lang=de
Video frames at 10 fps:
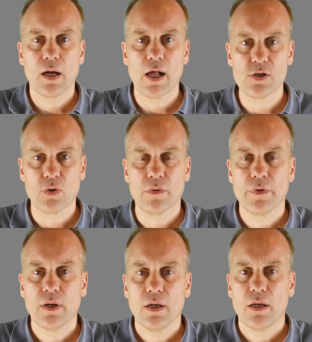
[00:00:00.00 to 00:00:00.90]
Also,
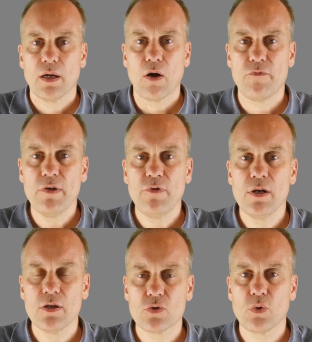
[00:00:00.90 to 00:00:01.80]
auf wie
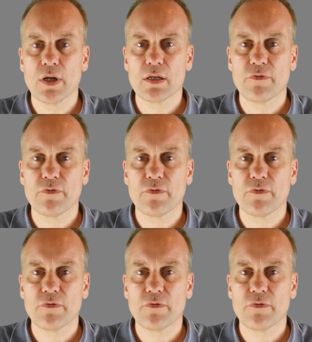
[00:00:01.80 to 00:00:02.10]
viele sogenannte